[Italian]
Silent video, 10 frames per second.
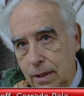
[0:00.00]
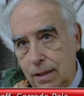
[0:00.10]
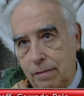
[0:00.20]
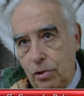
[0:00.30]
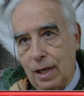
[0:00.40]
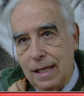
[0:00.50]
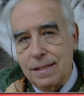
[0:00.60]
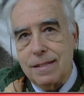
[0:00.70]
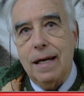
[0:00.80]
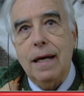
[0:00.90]
di
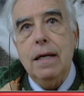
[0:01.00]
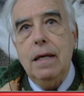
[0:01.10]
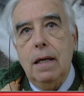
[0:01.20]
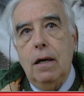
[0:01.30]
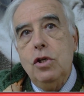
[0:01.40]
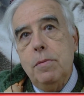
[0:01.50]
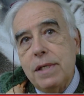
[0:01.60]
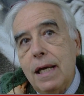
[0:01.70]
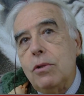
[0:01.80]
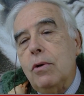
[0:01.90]
violenza, ogni
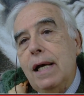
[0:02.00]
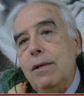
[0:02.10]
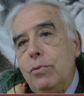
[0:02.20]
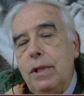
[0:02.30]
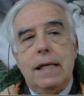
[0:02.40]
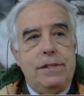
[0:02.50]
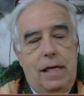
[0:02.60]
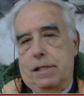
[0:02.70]
maschietto è inutile, sì,